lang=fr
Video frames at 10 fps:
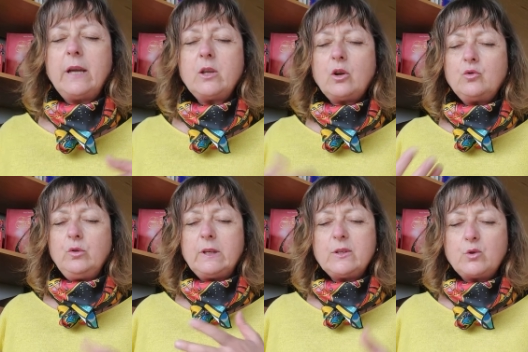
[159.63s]
D'ailleurs,
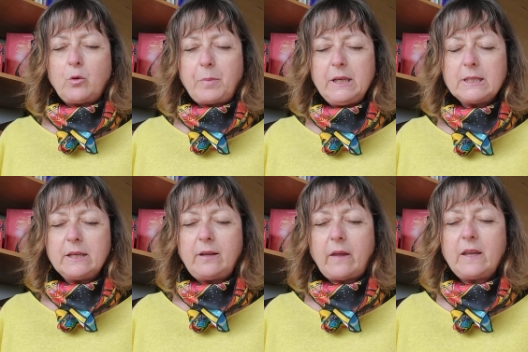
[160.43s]
tu t'es surpris
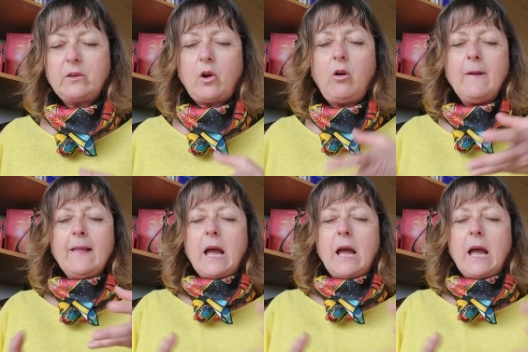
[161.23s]
ces derniers temps